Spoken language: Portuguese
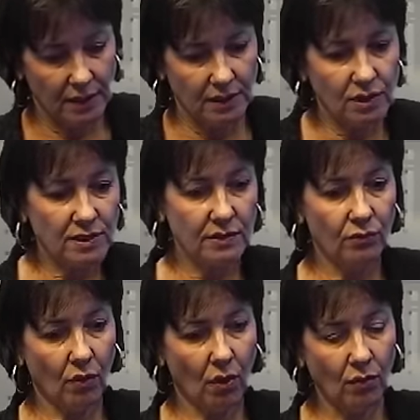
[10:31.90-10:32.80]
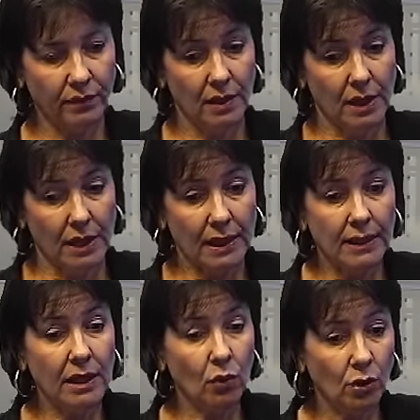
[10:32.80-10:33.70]
desenvolvem. E
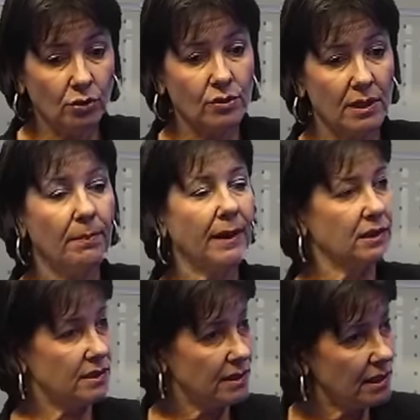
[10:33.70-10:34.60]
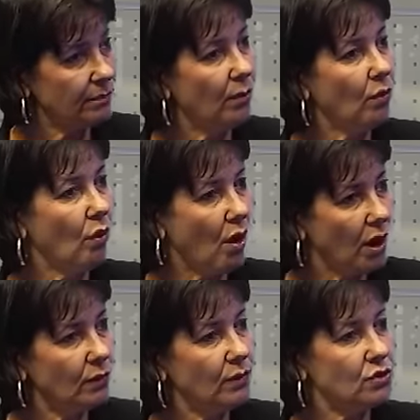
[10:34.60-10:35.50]
tem outros que participam,
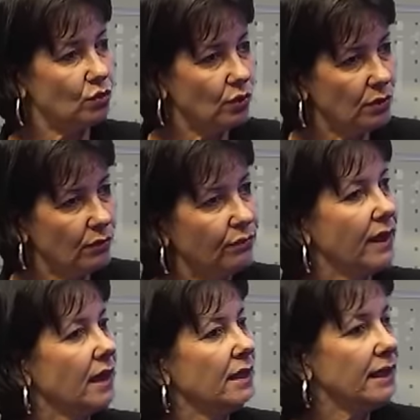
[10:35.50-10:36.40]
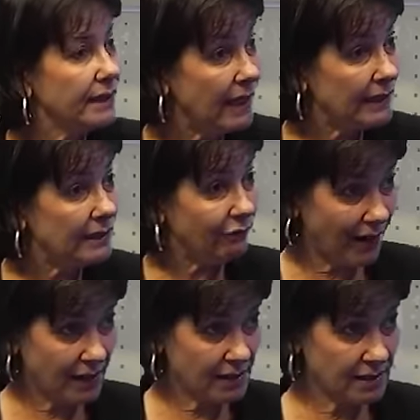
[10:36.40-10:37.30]
olham, escutam, vêm e nada
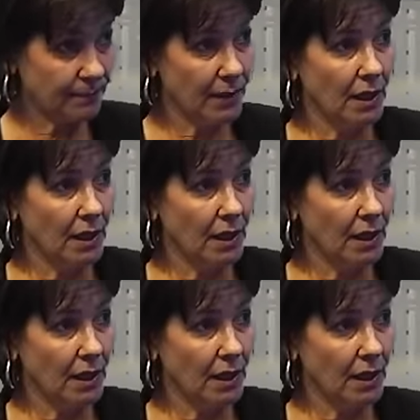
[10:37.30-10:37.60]
fazem. Uhum.